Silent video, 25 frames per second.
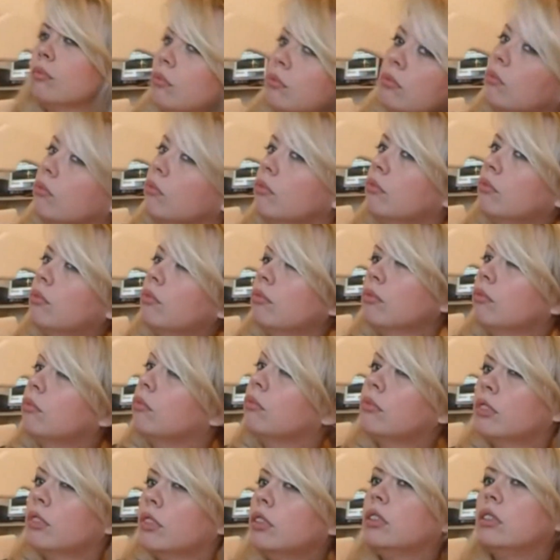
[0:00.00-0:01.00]
o cabelo de
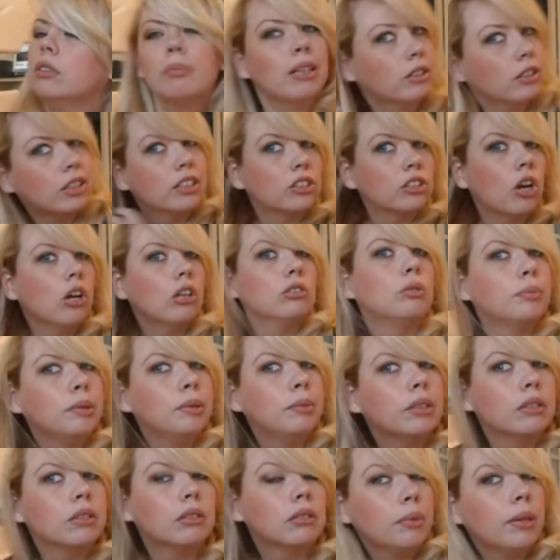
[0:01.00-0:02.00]
loiro. Às
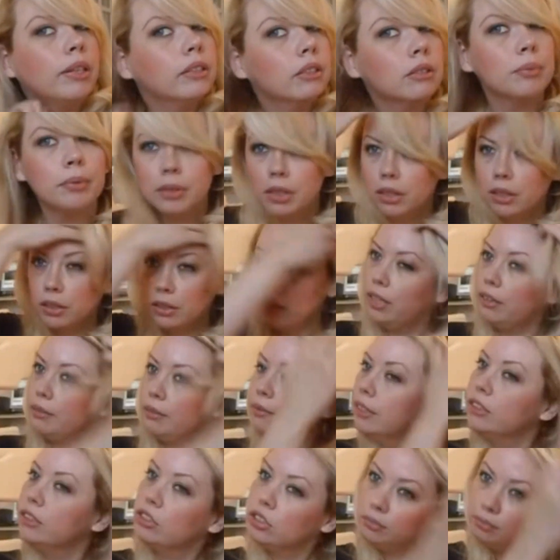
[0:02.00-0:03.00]
vezes eu fazia uns
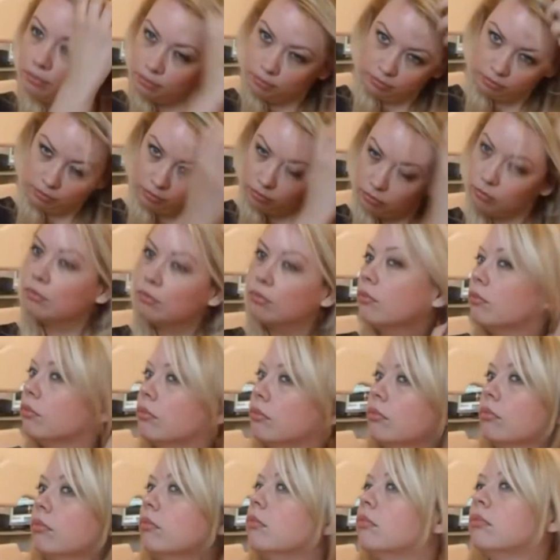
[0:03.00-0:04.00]
cabelos
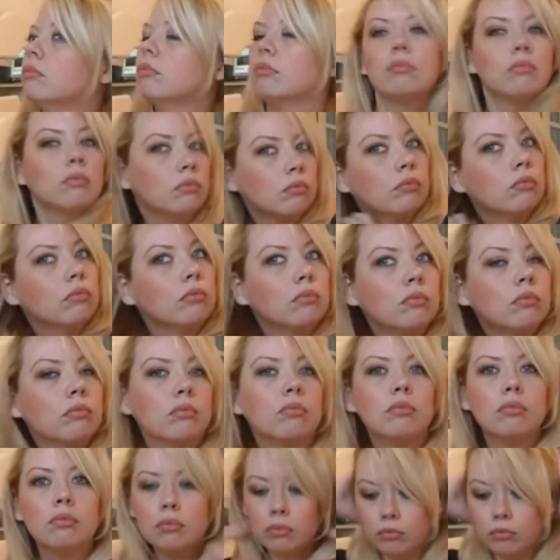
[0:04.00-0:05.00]
bicolor, cor fantasia, mas